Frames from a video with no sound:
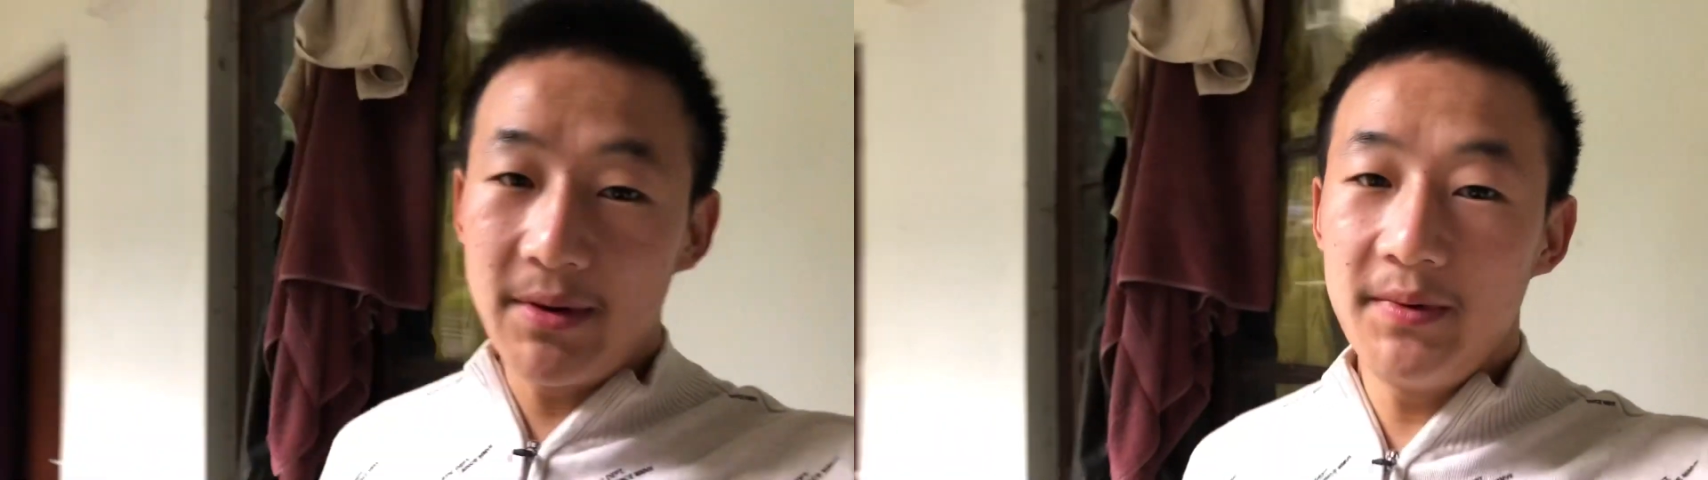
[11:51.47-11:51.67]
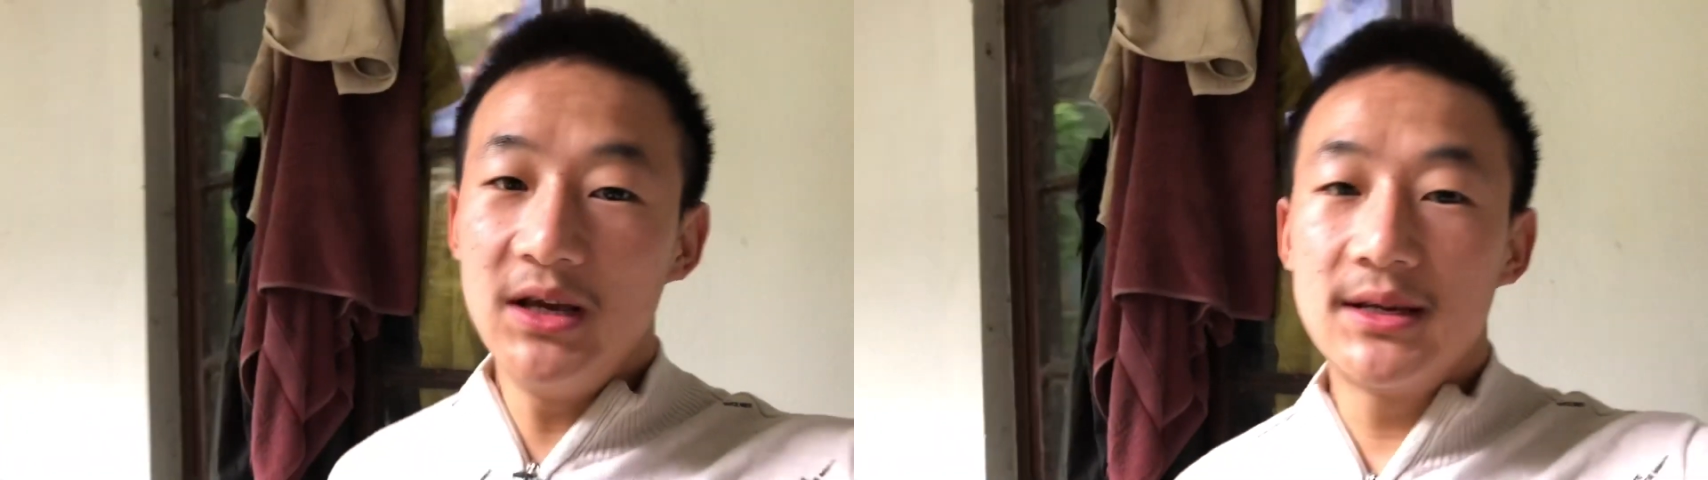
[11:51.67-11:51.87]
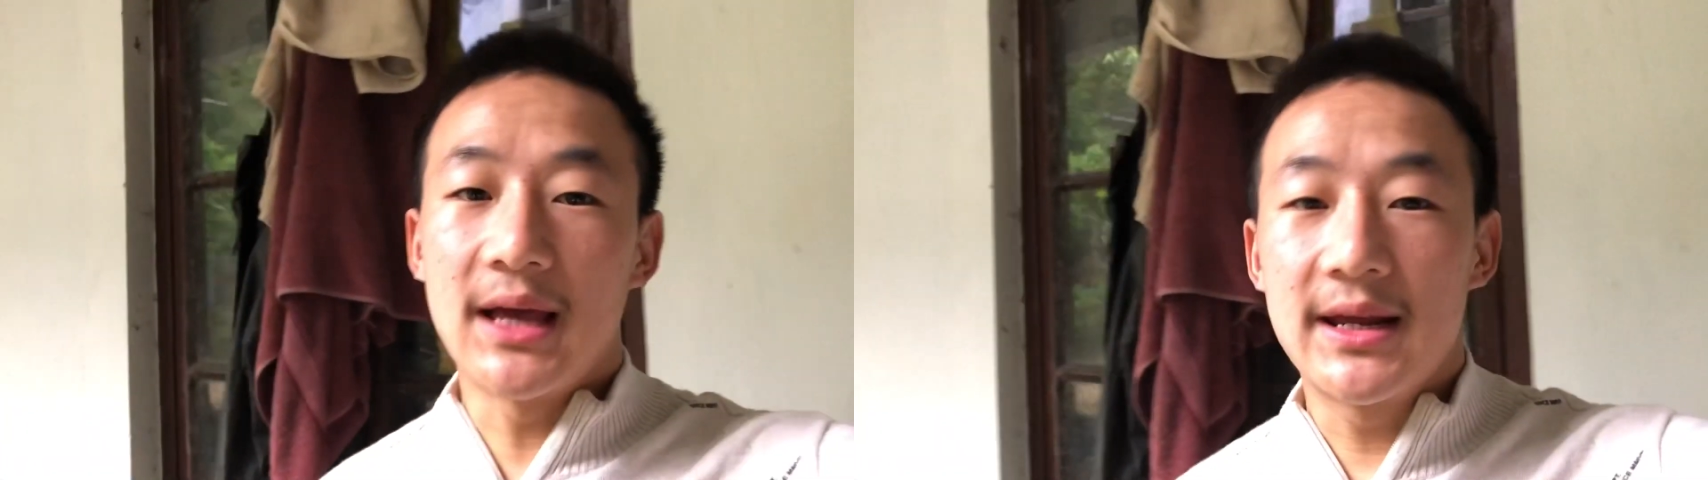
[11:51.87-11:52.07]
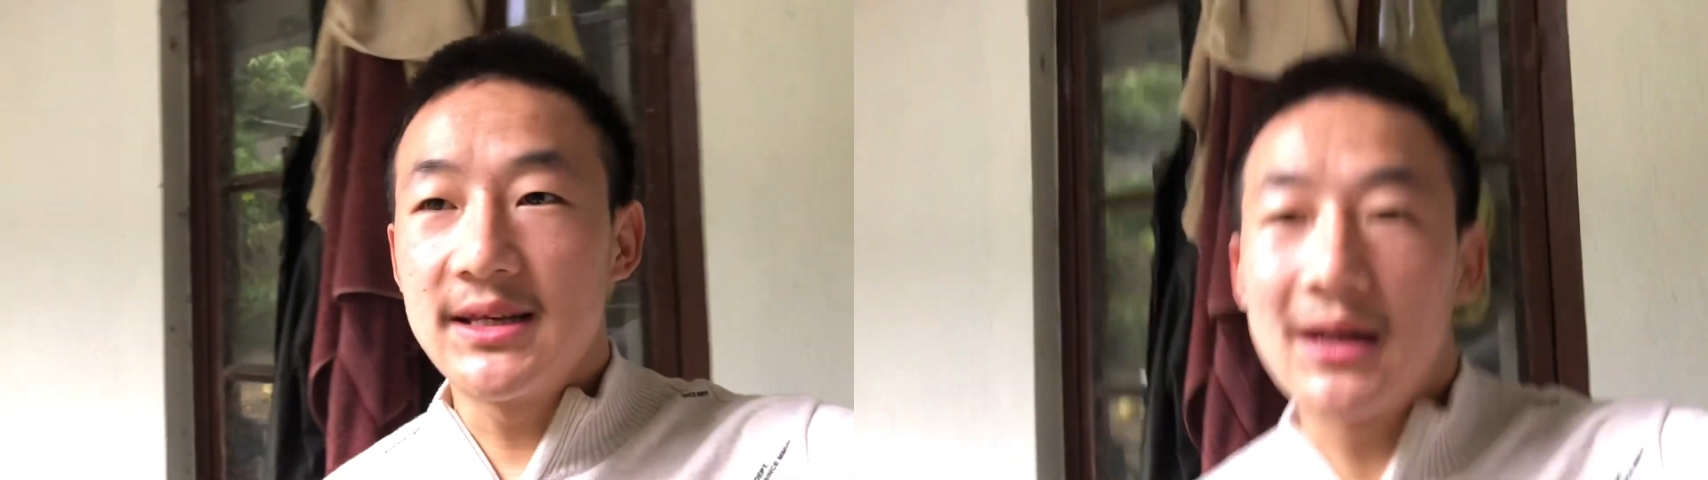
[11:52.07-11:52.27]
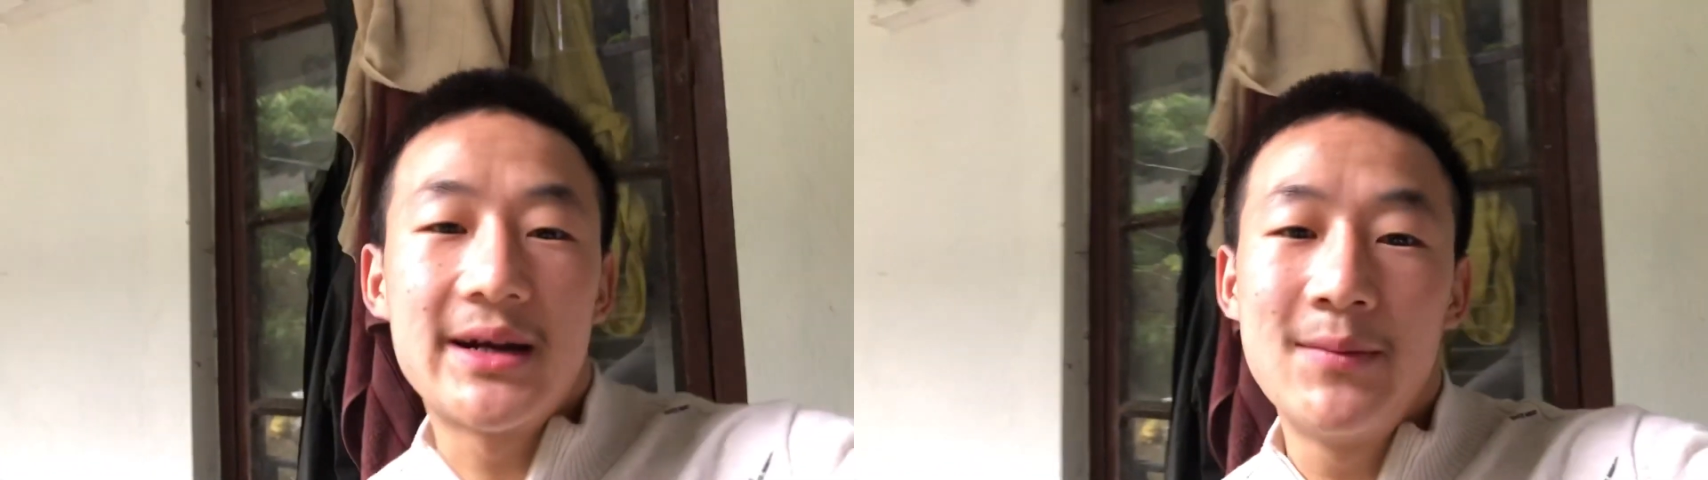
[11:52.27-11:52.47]
अभी साढ़े
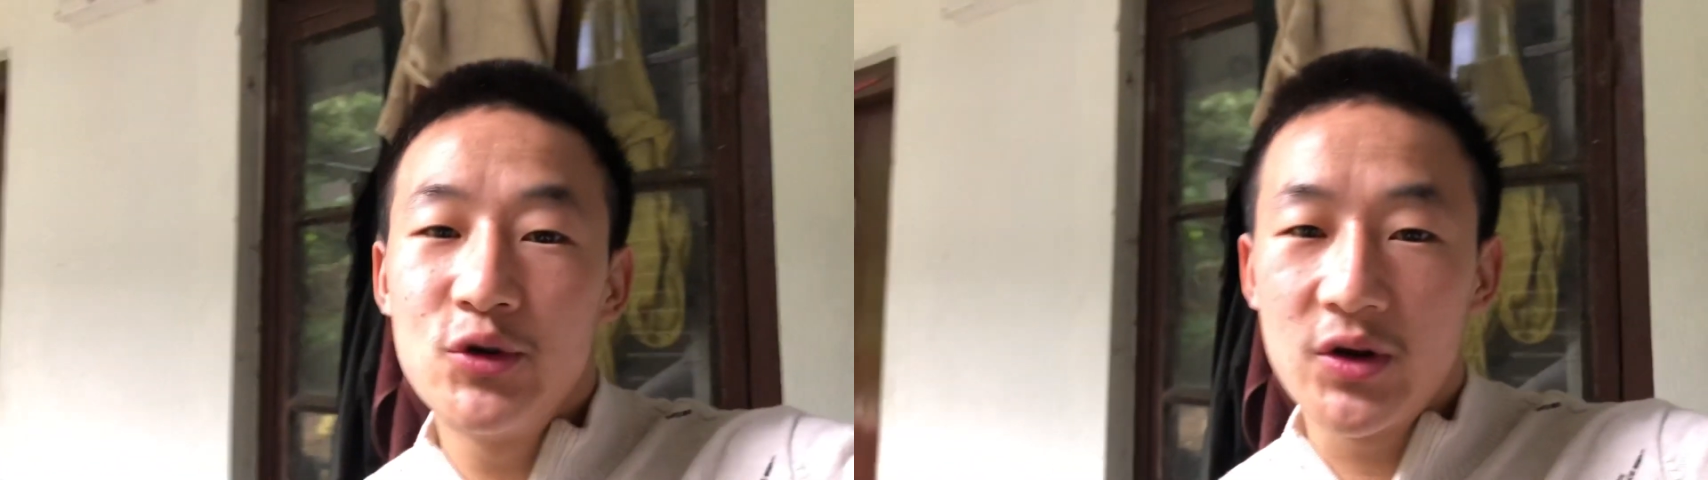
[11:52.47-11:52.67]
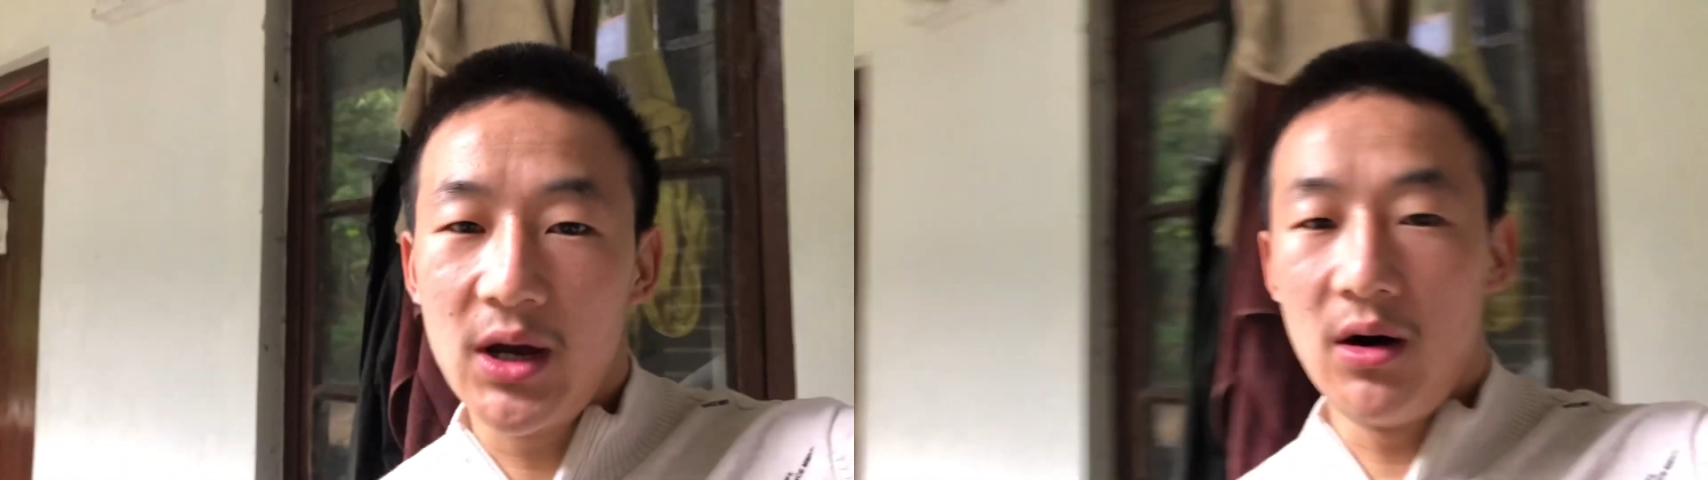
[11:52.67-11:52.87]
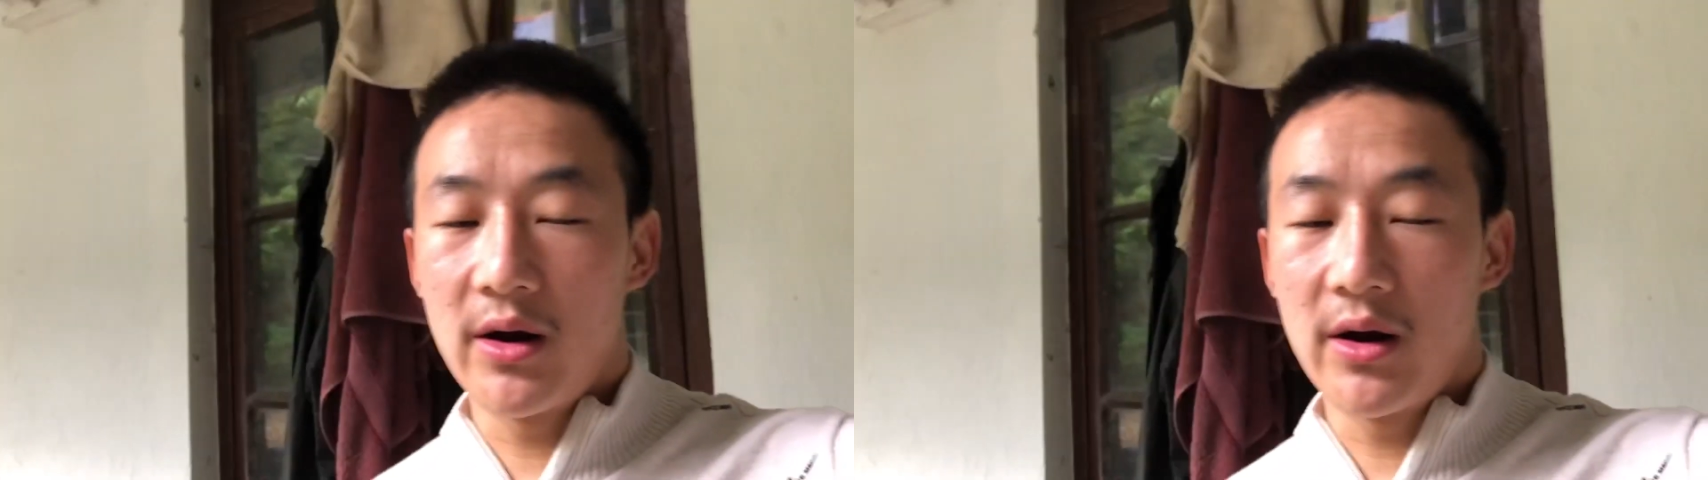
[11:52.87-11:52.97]
चार का टाइम हो चुका है